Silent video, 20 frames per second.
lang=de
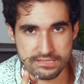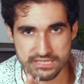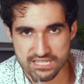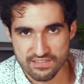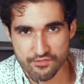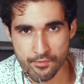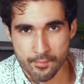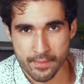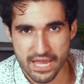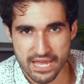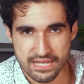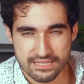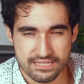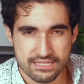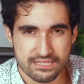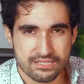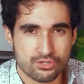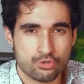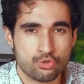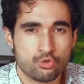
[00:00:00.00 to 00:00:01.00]
Sagen wir mal
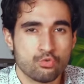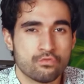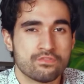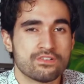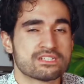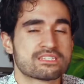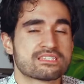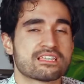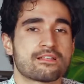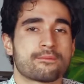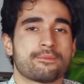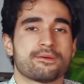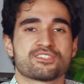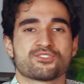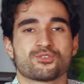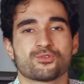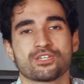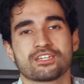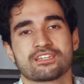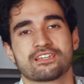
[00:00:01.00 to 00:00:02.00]
ehrlich, du willst deine
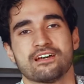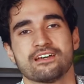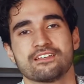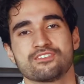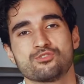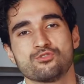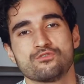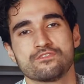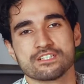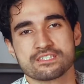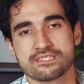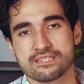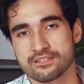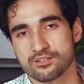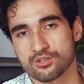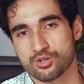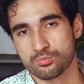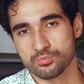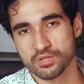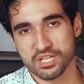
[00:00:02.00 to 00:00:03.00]
Persönlichkeit, du willst
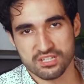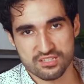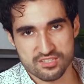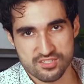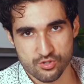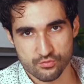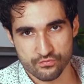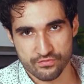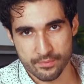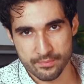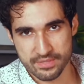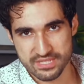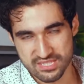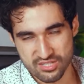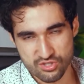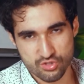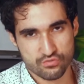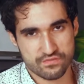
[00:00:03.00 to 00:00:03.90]
deine Kommunikation verbessern.